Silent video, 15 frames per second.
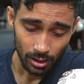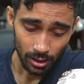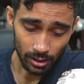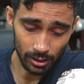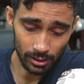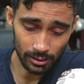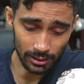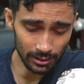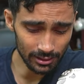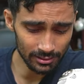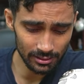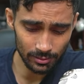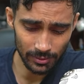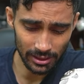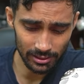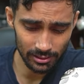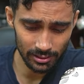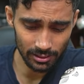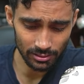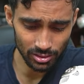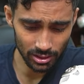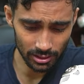आ, कल का दिन हमारे लिए
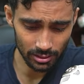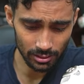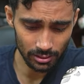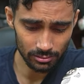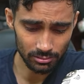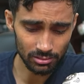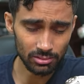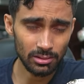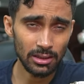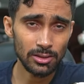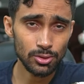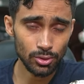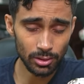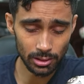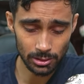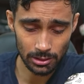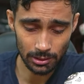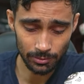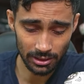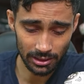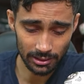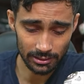अच्छा था 310
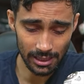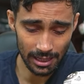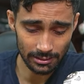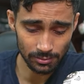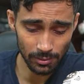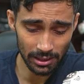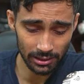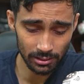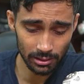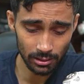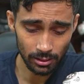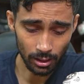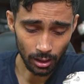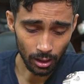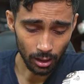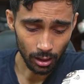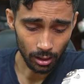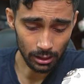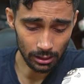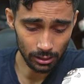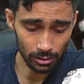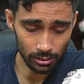हमने अटैक्स मारे थे
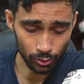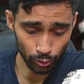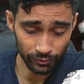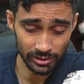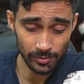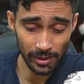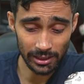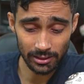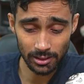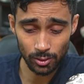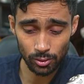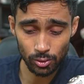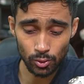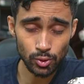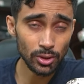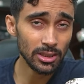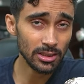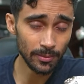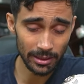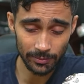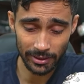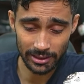ट्रॉफीज़ मारे थे और 210
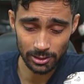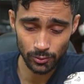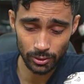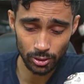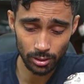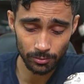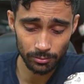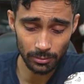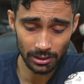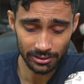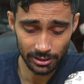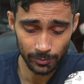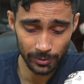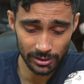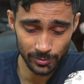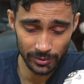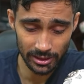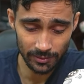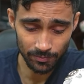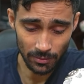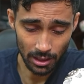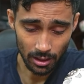हमारे माइनस में तो हम 100 प्लस पे थे
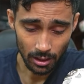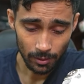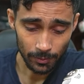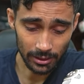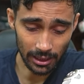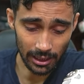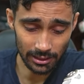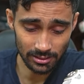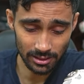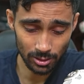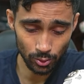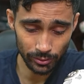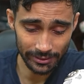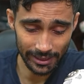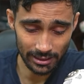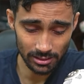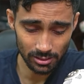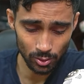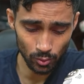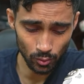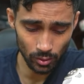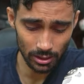बट आज के दो अटैक्स
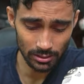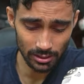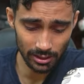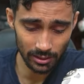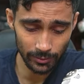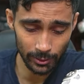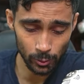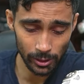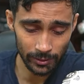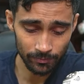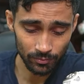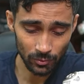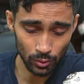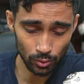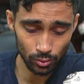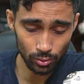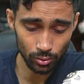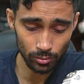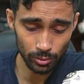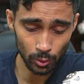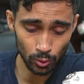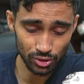थोड़ा सा गड़बड़ हुआ है
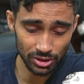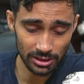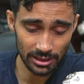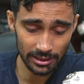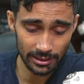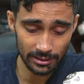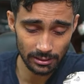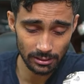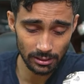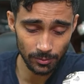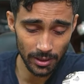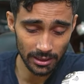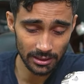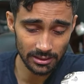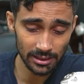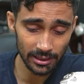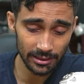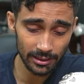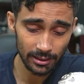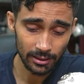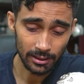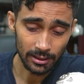तो कोशिश ये रहेगी कि बाकी
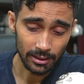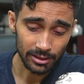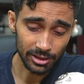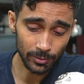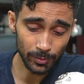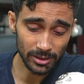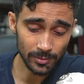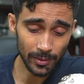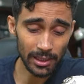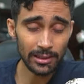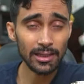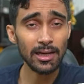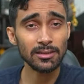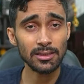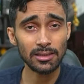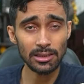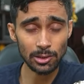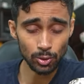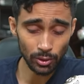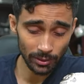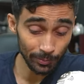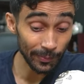सारे ट्रिपल्स मार के आज का दिन
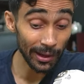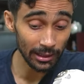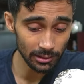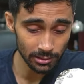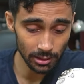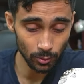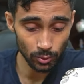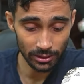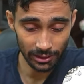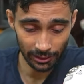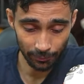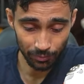थोड़ा बैलेंस आउट करें